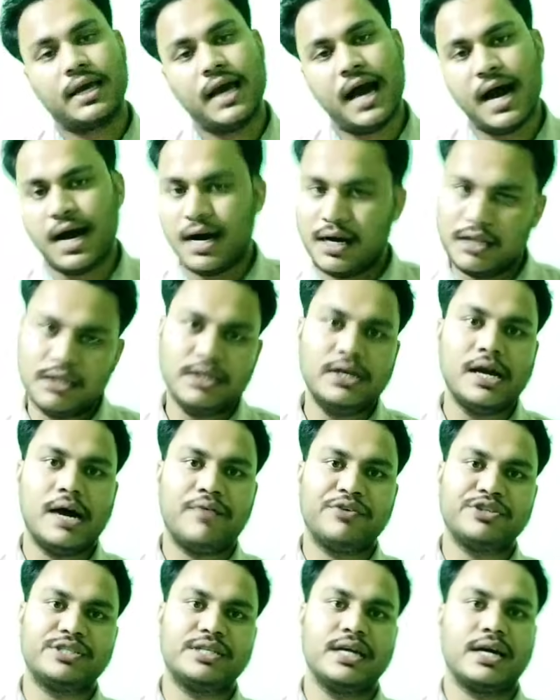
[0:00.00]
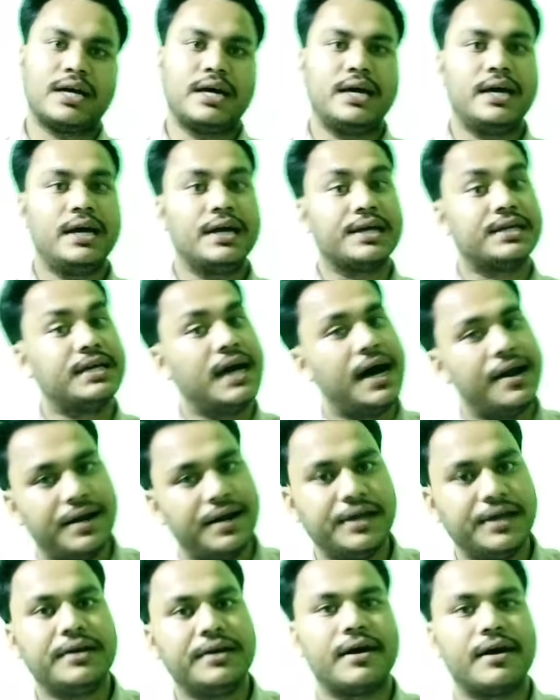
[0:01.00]
क्या अति आवश्यक है क्या
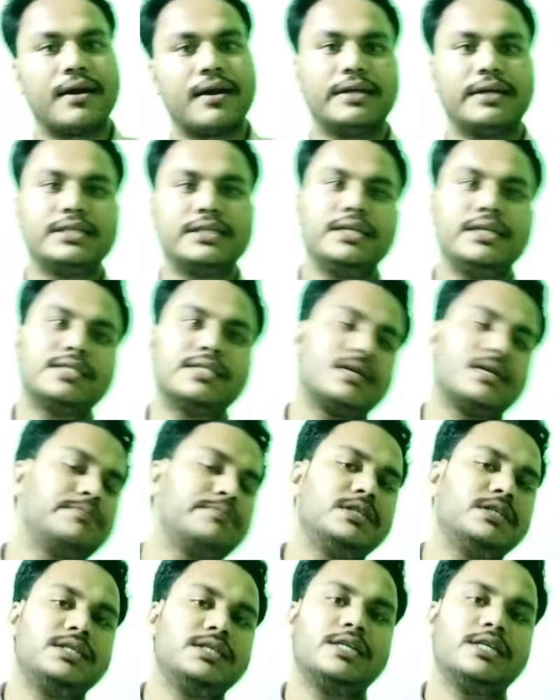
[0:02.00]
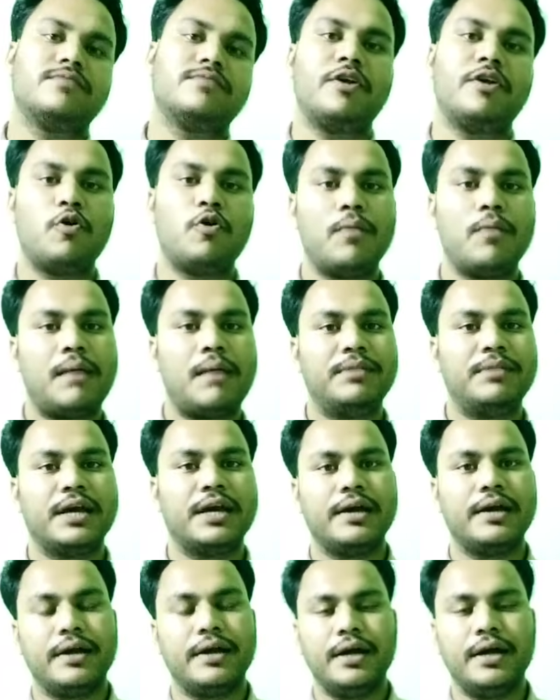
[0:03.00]
नहीं करना चाहिए सब चीज़ें इस वीडियो में आप
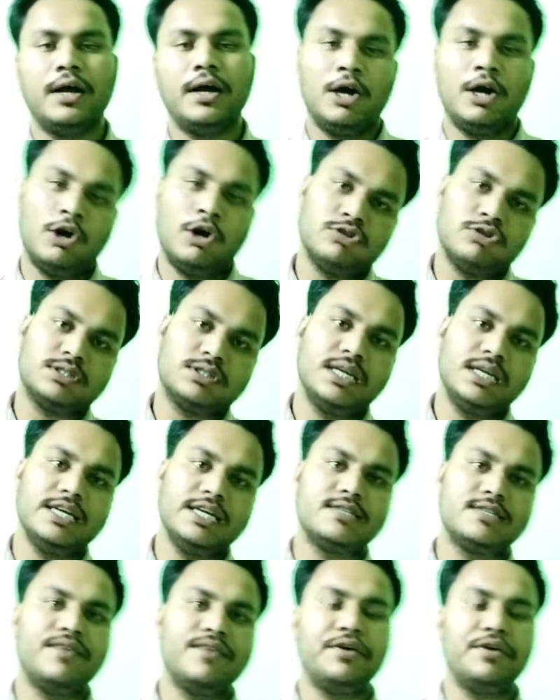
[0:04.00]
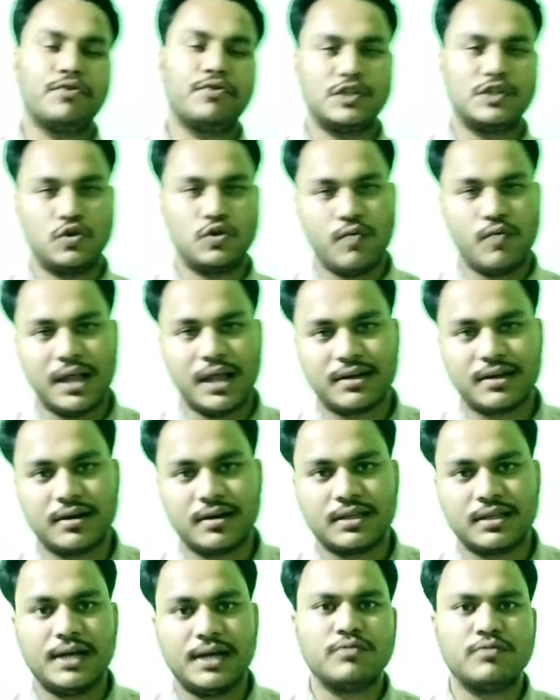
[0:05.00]
देखेंगे तो चलिए इस वीडियो की शुरुआत
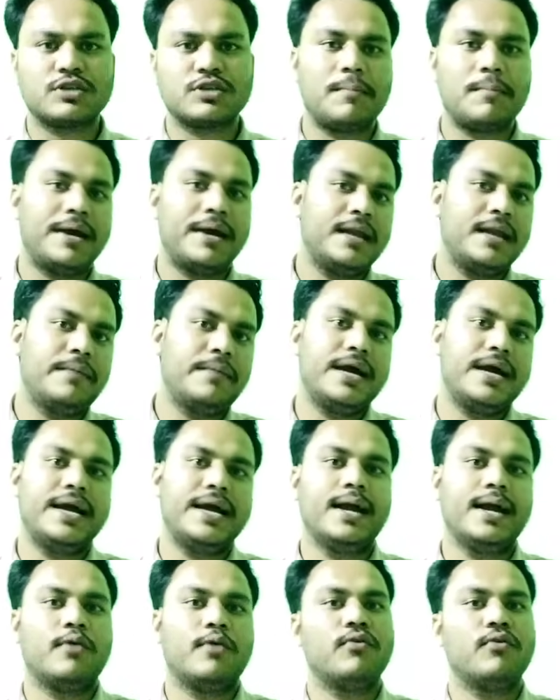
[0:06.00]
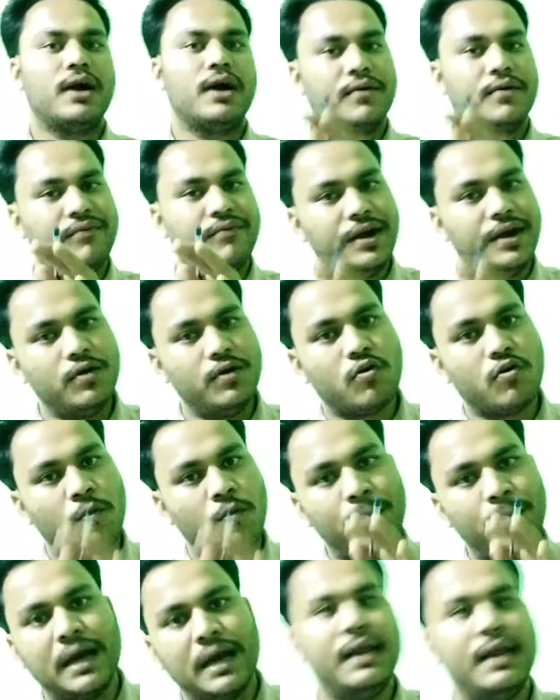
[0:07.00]
करते हैं उसके पहले मैं यही कहूँगा कि वीडियो
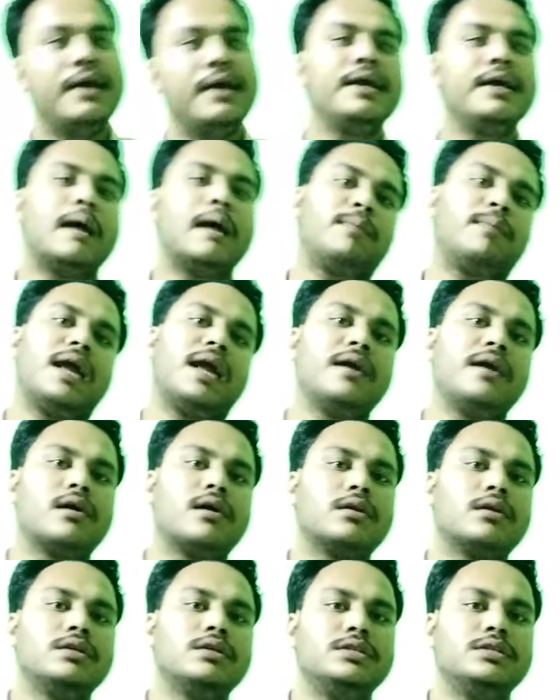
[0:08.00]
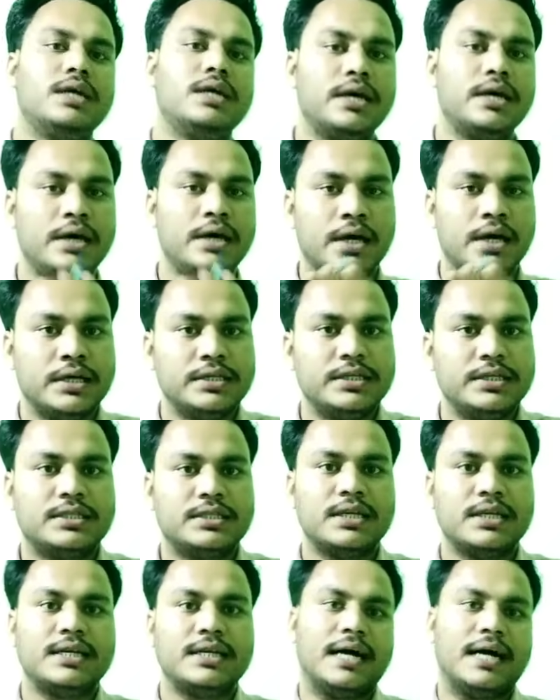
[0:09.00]
को पहले ही आप लाइक कर दीजिए
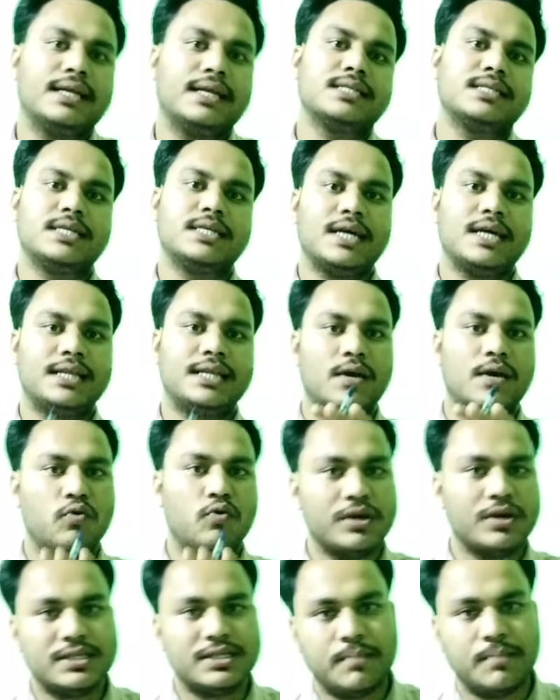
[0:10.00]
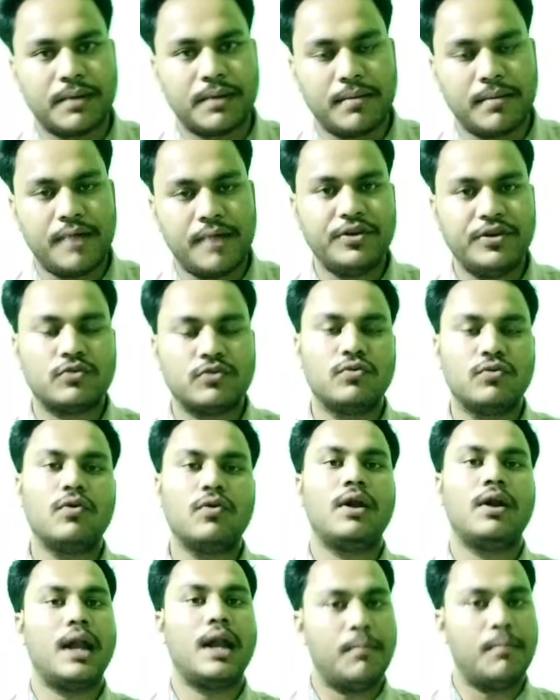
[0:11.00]
जिससे ज़्यादा से ज़्यादा लोग इससे प्रभावित हो
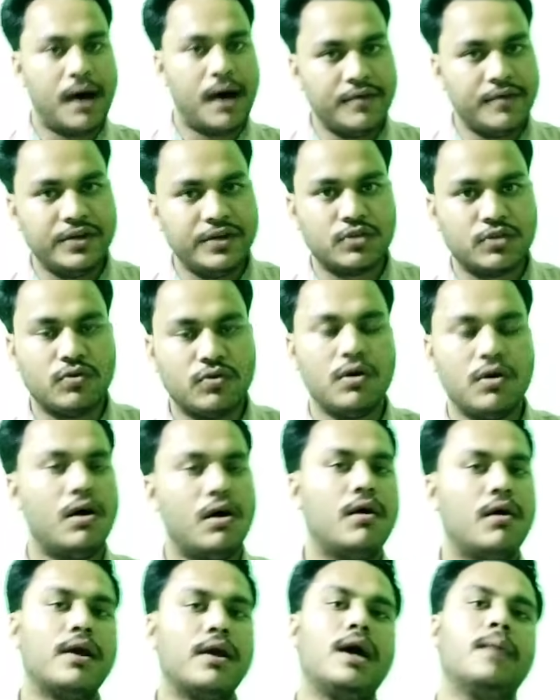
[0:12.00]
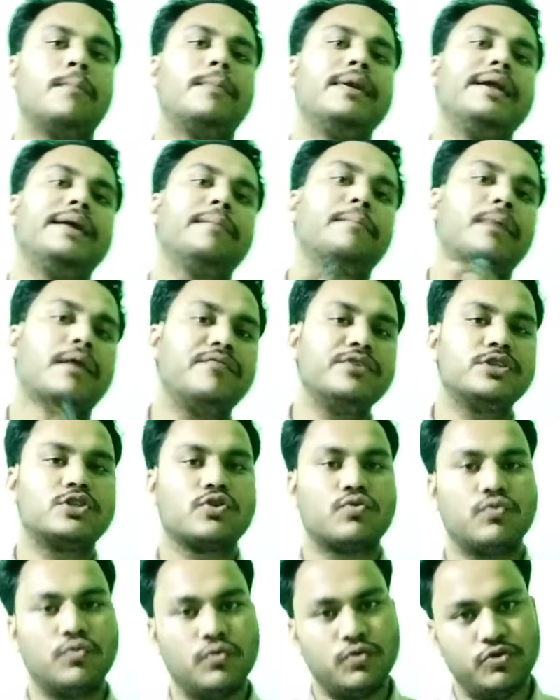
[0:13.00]
लाभान्वित हो और अपने
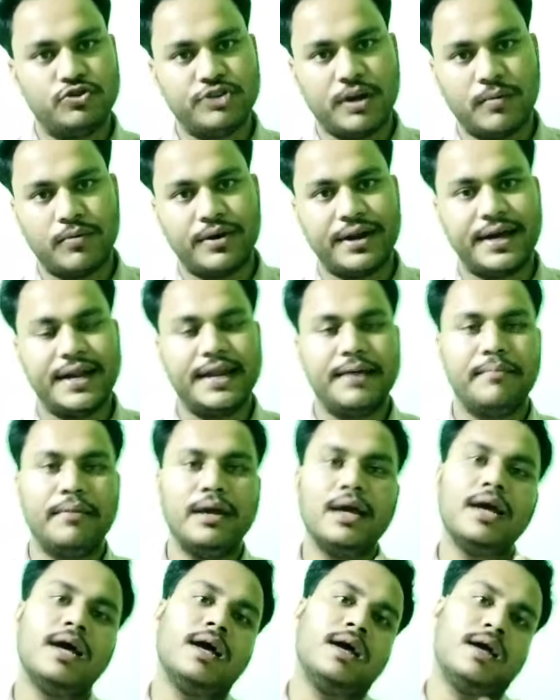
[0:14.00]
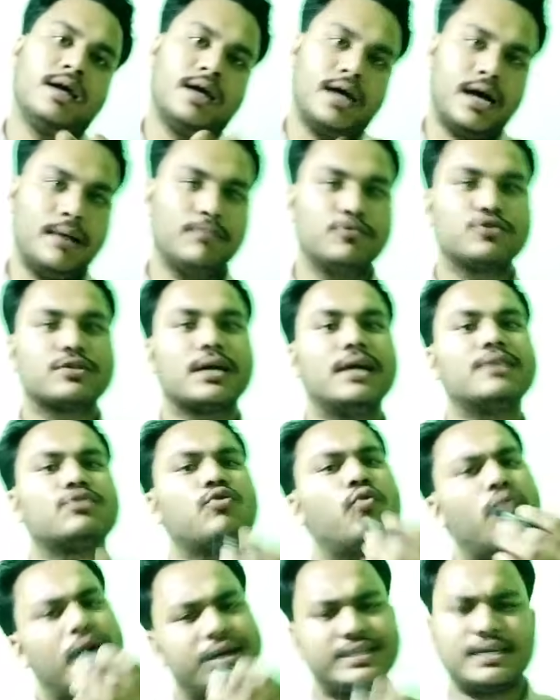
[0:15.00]
भविष्य को उज्जवल बनाने में हम उसका
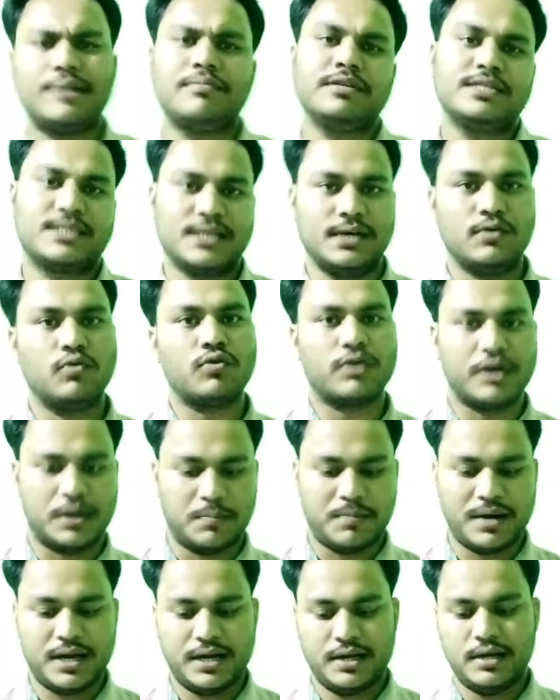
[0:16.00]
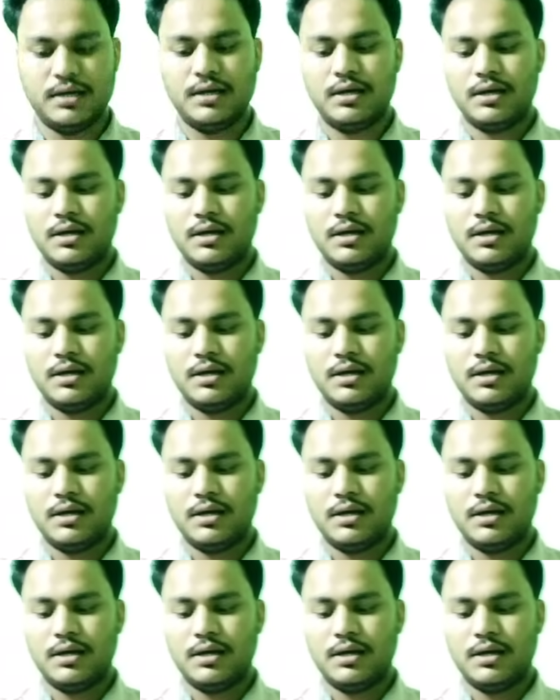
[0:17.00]
थोड़ा सा भी सहयोग कर पाएँ